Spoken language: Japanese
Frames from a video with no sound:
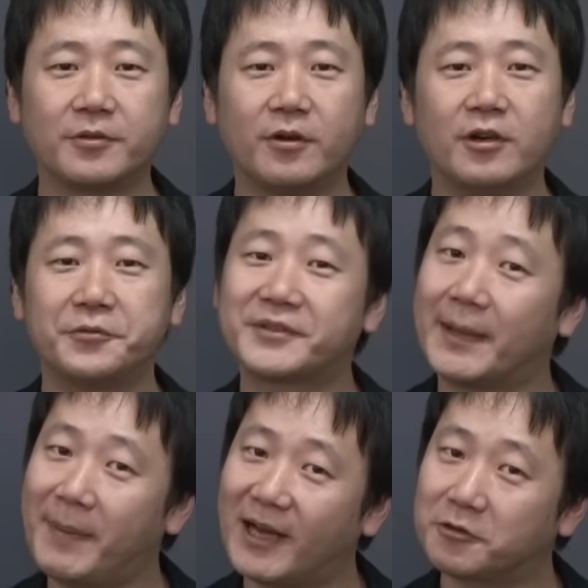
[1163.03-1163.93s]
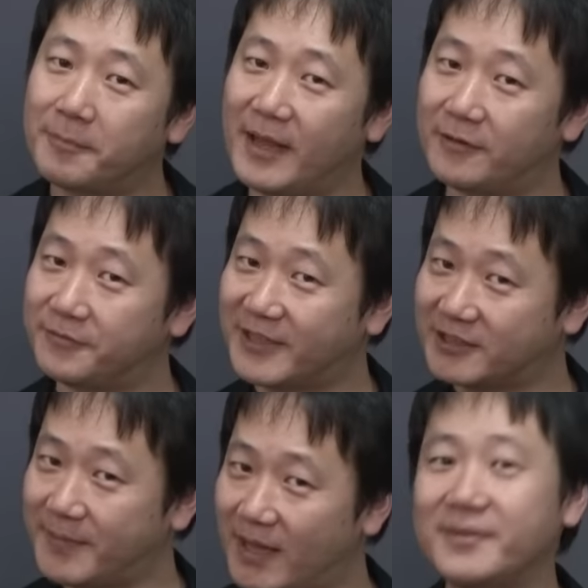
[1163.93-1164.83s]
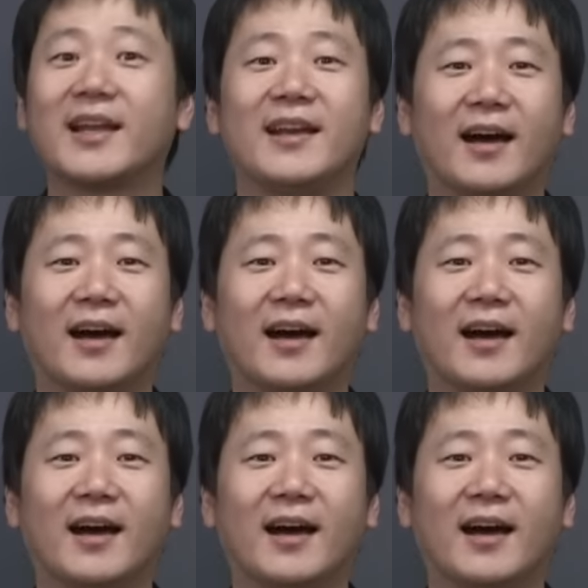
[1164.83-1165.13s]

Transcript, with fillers: その2パート目2つ目みたい